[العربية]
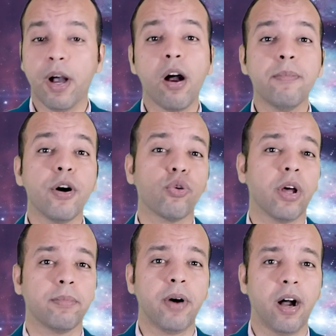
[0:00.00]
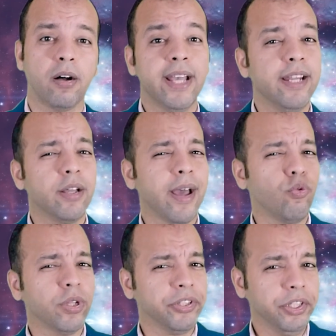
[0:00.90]
بأقماره الأربعة اللي
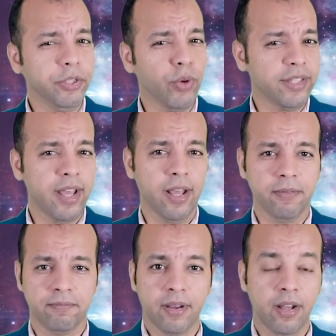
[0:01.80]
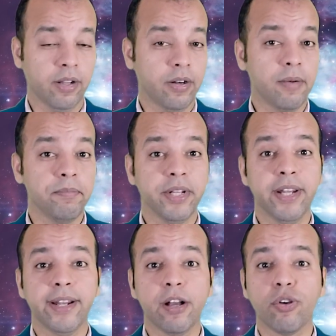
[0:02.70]
كانوا واضحين وقتها على الرغم من
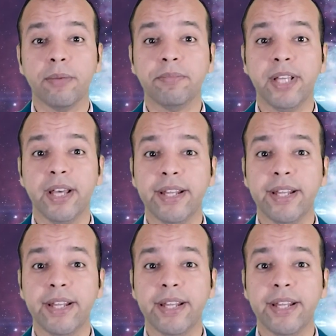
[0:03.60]
ان الكوكب ده